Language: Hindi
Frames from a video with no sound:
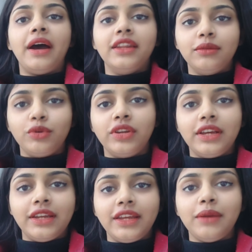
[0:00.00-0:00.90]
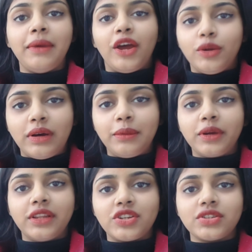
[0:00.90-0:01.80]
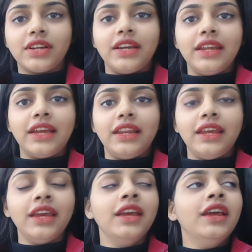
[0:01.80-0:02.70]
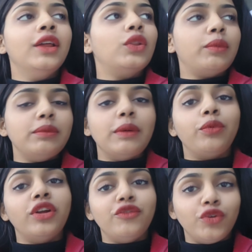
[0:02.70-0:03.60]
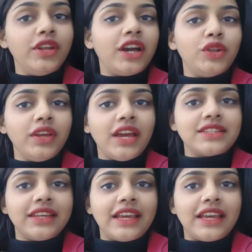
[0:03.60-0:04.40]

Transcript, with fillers: बाद हम लोग निकलेंगे भैरव बाबा के दर्शन करने के लिए तभी तो मैं पूरा व्यू दिखाती हूँ यहाँ से